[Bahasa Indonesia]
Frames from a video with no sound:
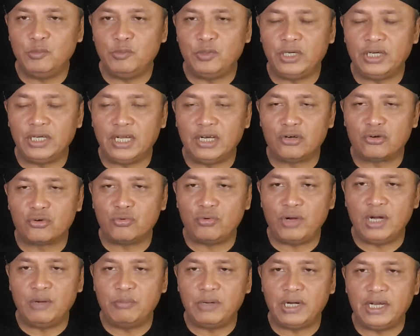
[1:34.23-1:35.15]
memberikan
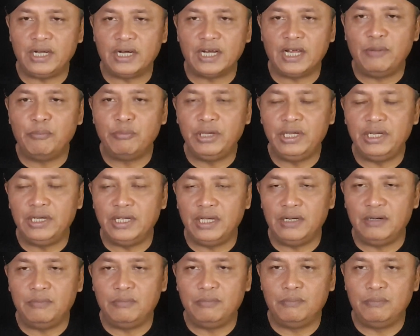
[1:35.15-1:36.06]
ruang pada kami
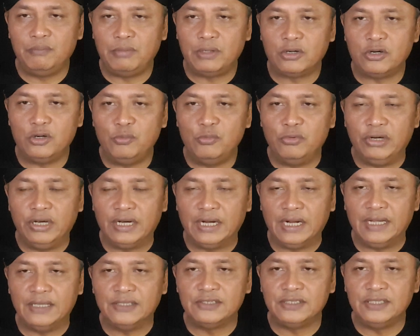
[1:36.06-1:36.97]
dan
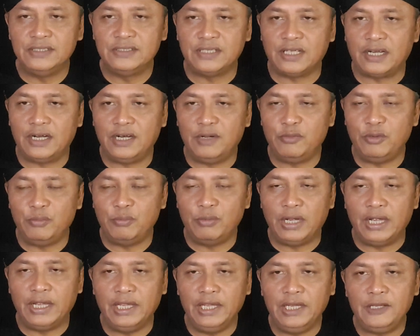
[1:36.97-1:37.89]
berkomunikasi secara lebih
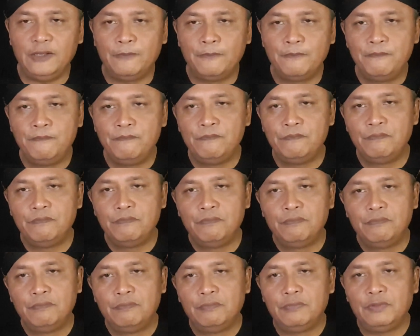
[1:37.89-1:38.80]
baik
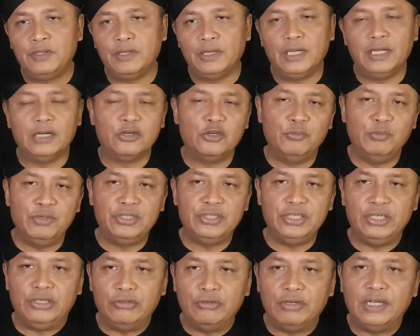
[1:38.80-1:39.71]
dengan
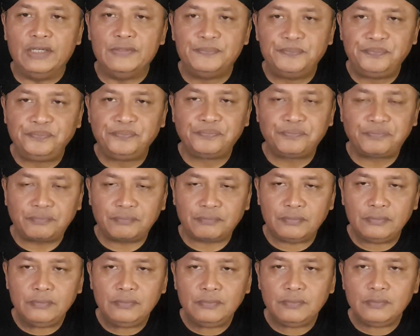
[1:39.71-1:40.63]
Komisi
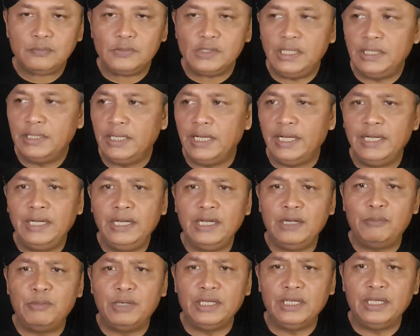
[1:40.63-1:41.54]
2. Nah ini
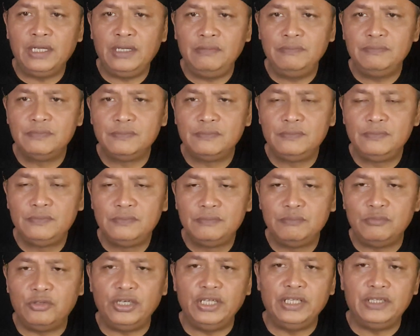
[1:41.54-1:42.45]
namanya
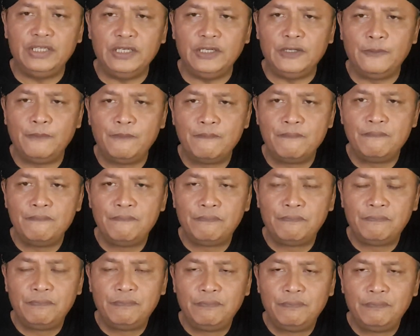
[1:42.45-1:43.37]
politik.
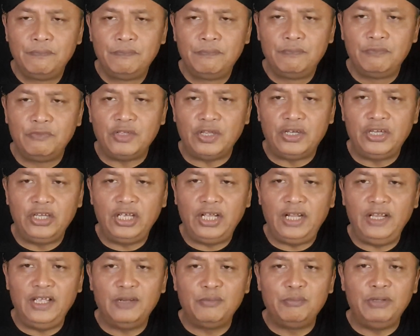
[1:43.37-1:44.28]
Jadi
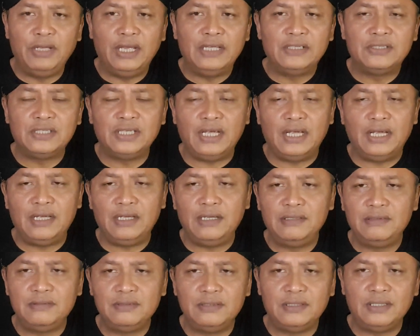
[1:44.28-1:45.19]
hal yang
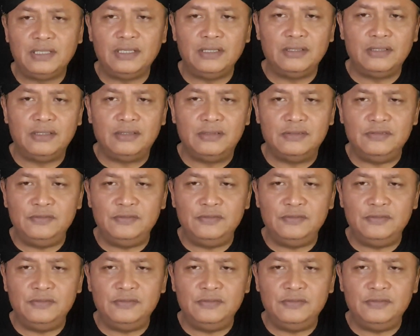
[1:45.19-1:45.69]
biasa kalau